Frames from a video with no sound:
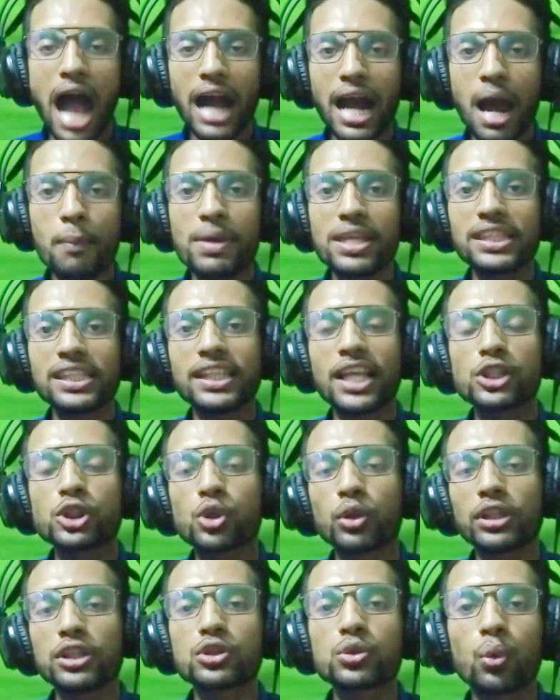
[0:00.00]
আগামী দিনে
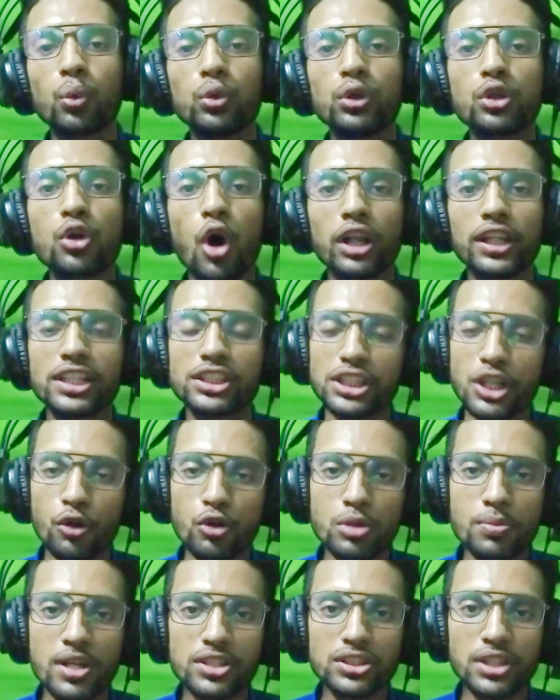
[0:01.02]
যদি স্কুল কলেজ
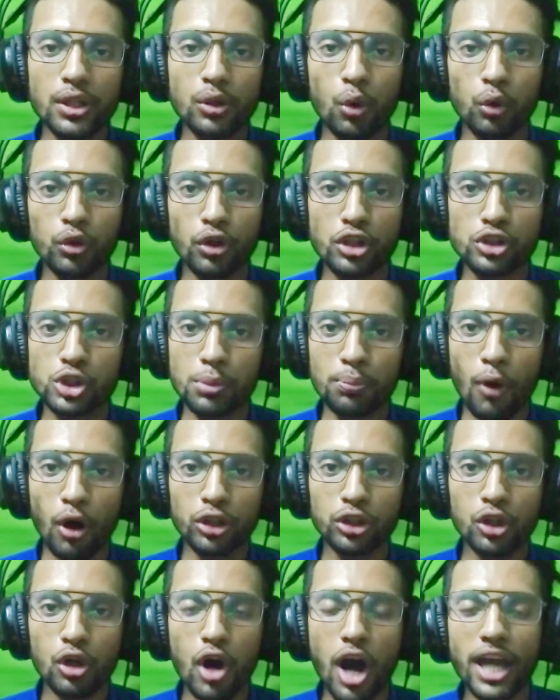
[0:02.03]
ইউনিভার্সিটি কোনো কিছু
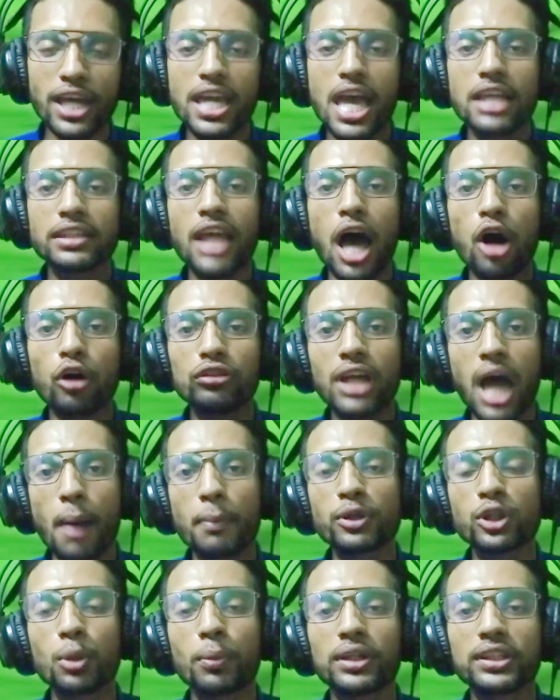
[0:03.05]
বন্ধ হয় তাহলে
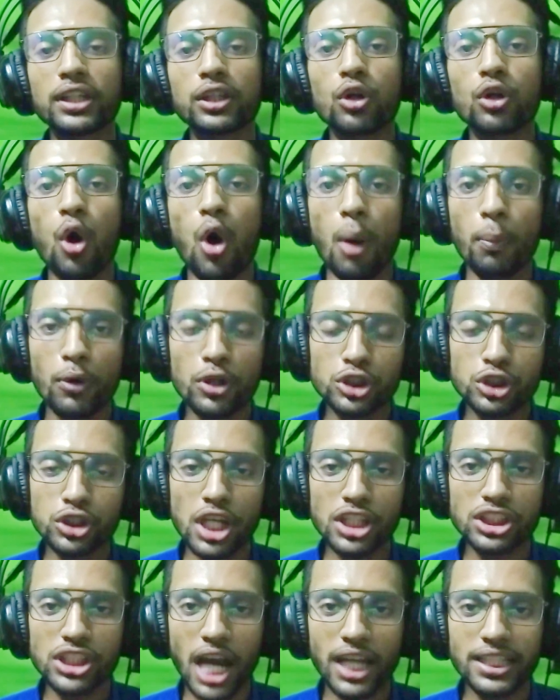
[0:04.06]
আমি তোমাদেরকে
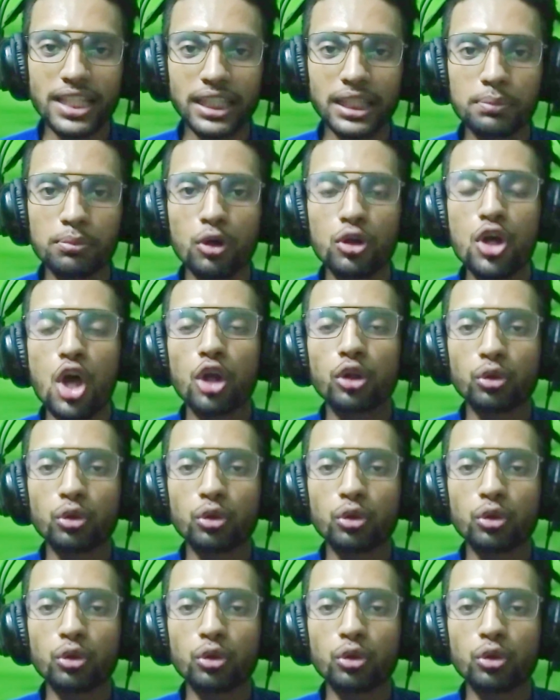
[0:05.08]
অবশ্যই জানিয়ে দেবো